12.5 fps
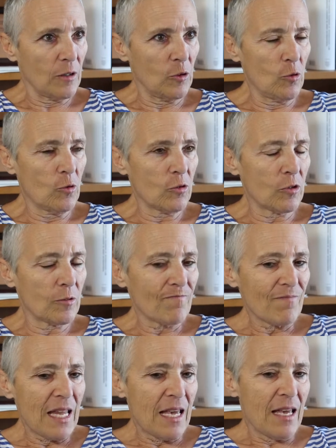Donc,
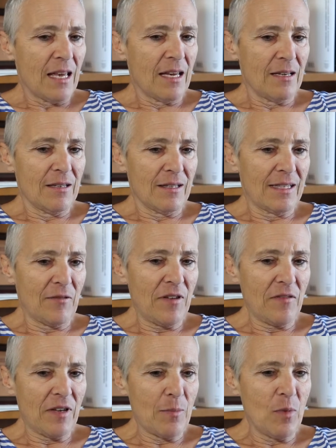euh, ça
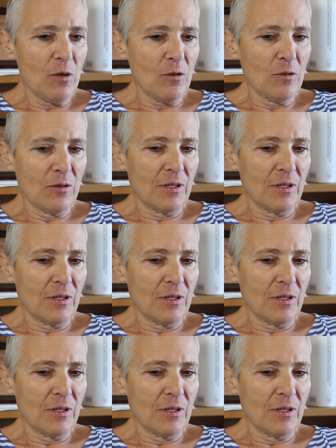fait vraiment